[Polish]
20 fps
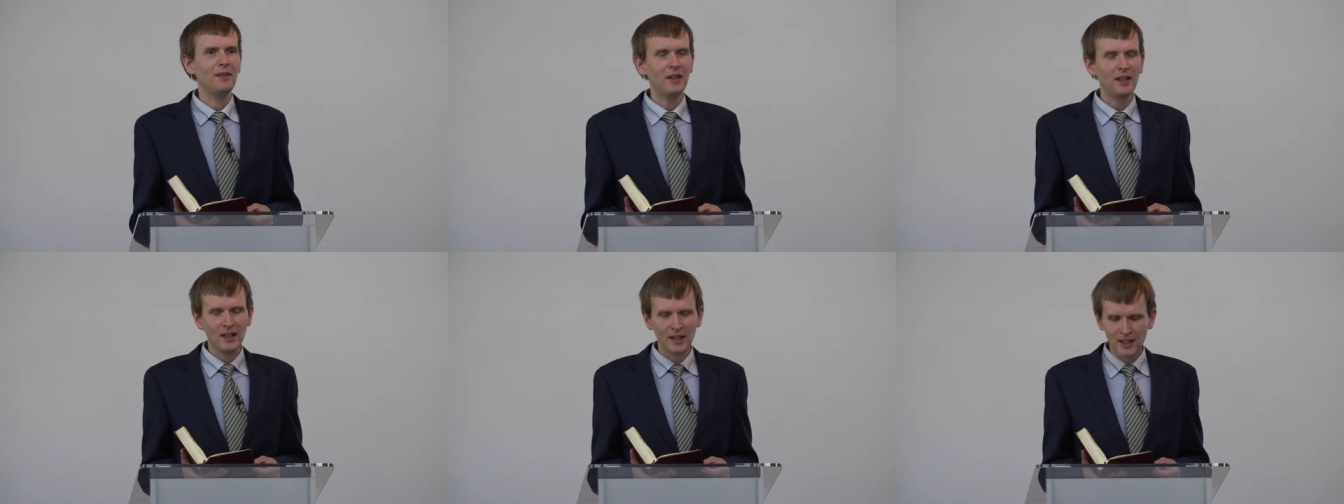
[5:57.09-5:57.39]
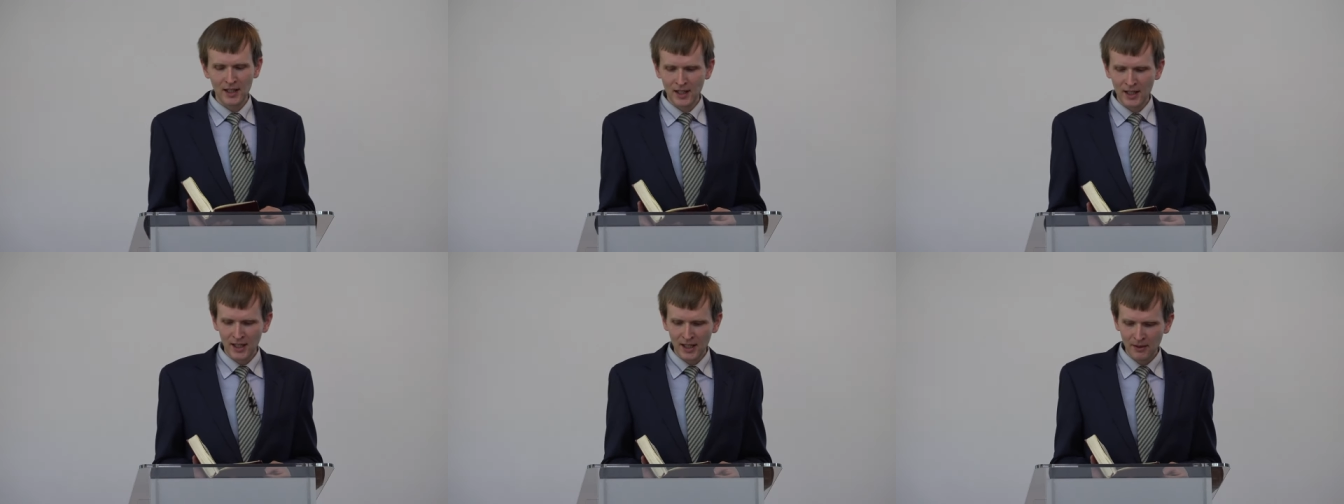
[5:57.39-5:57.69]

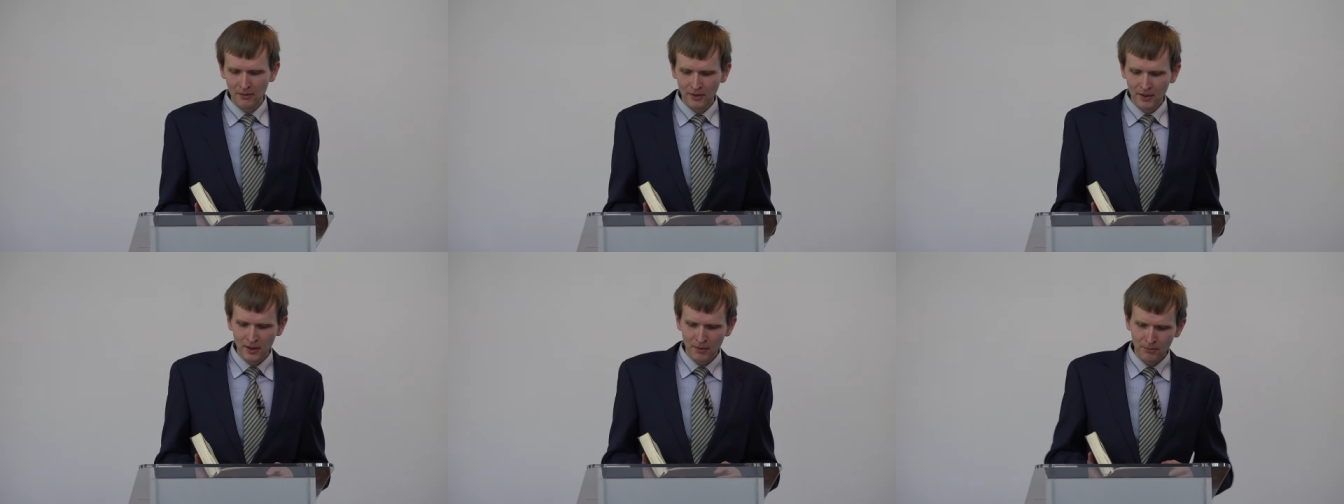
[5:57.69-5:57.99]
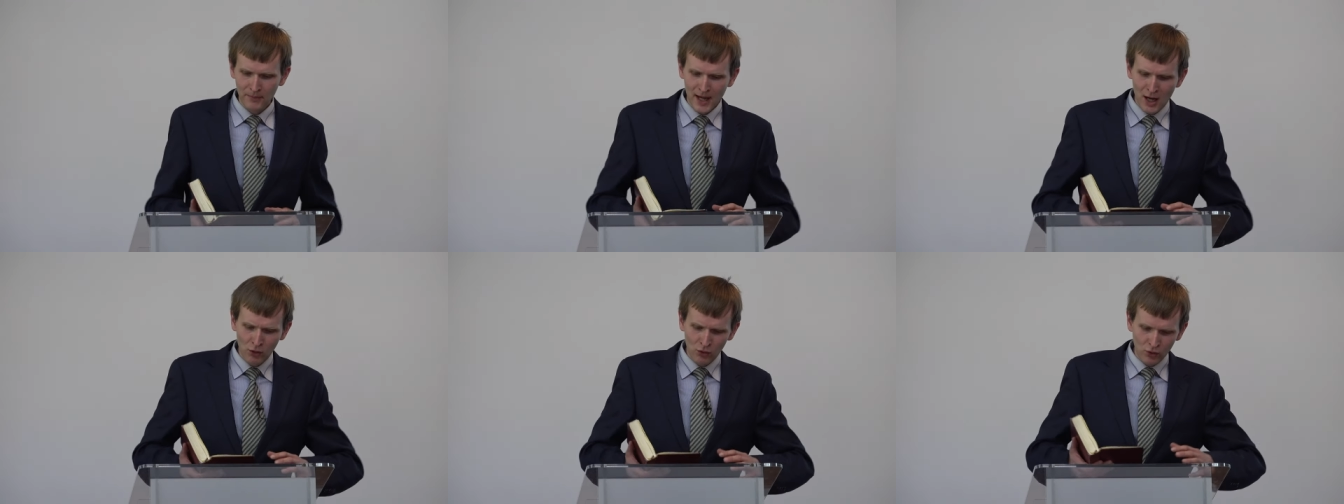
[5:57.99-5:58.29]
i
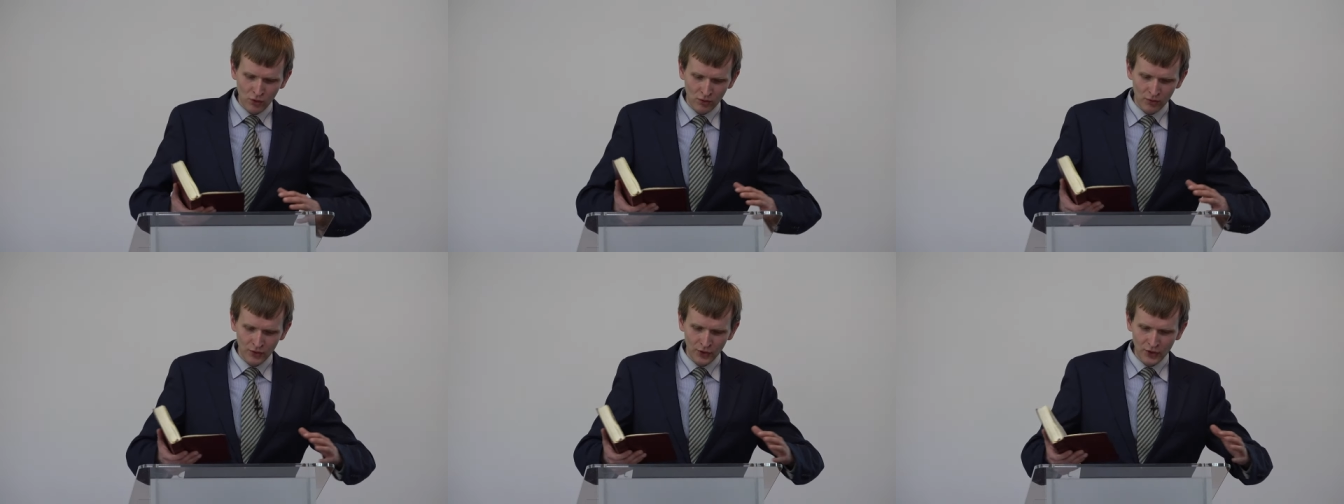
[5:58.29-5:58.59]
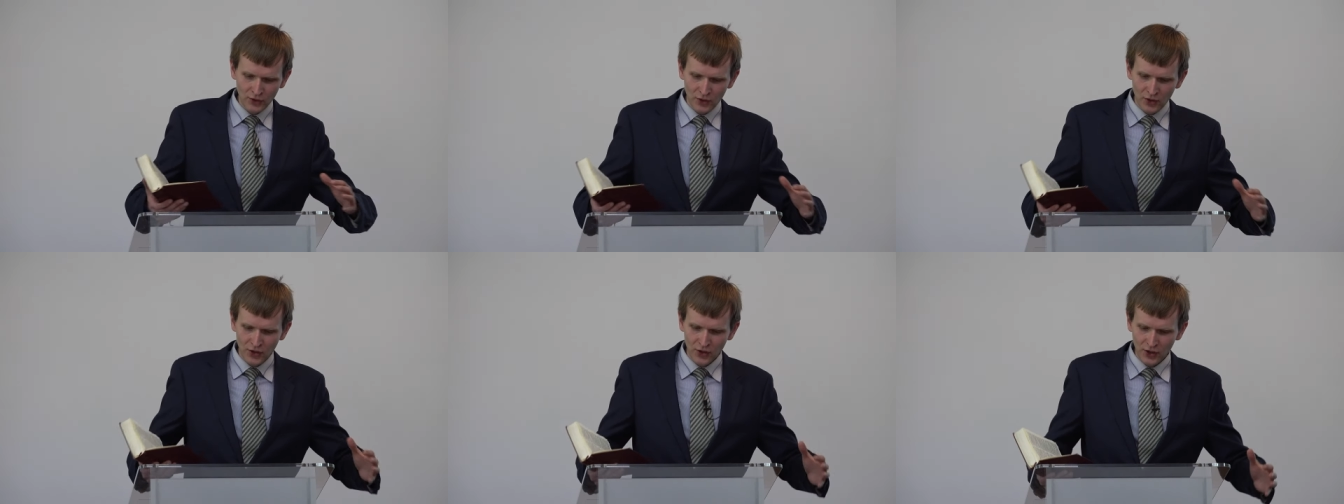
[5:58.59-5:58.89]
miał
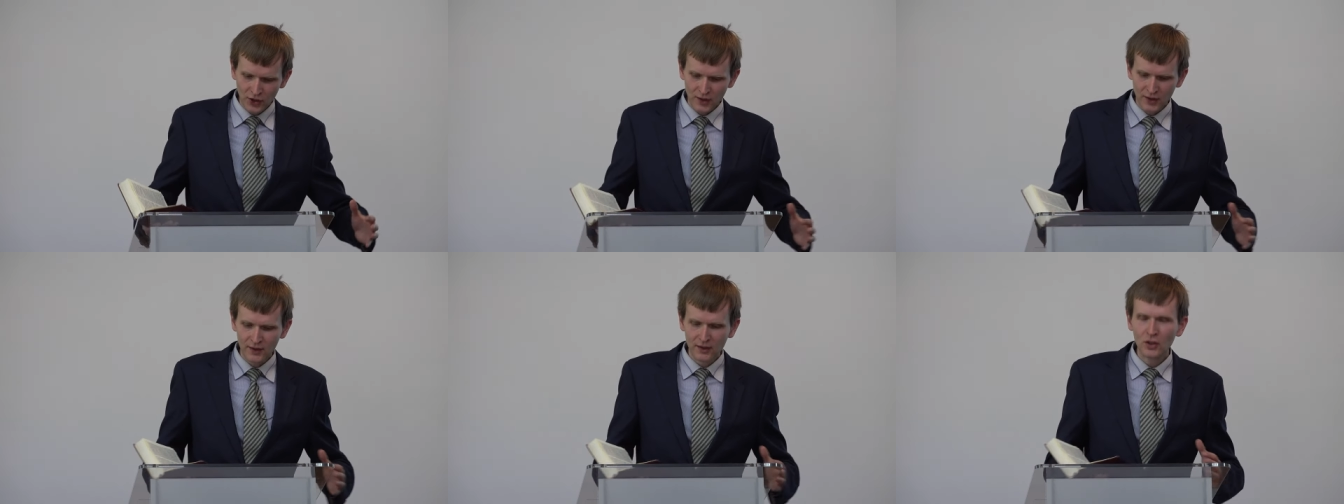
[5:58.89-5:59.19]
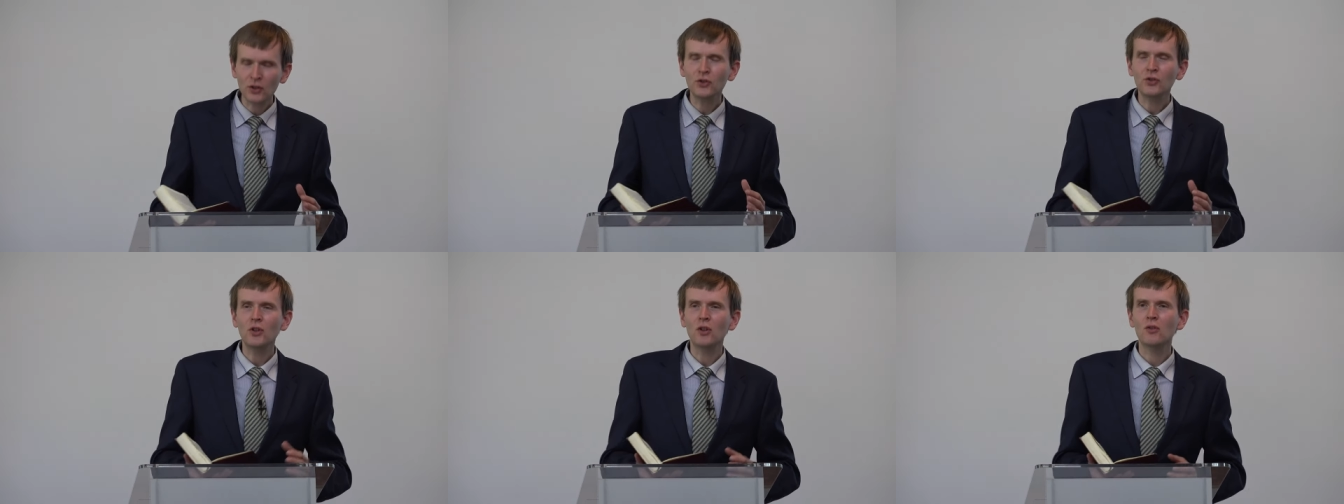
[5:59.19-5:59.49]
dosyć
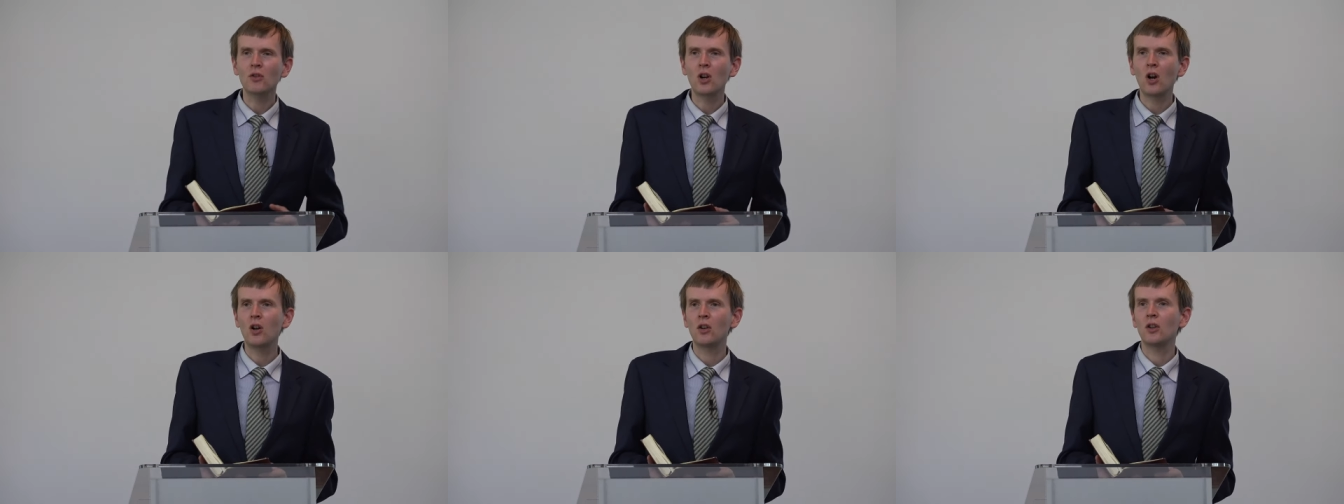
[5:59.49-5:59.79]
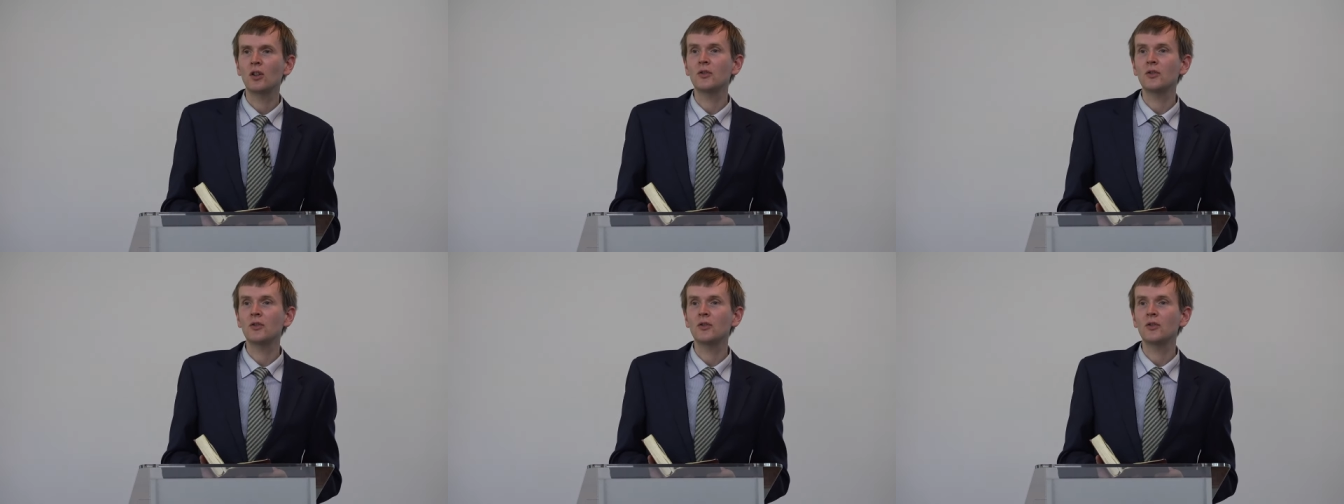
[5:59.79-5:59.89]
istotną rolę,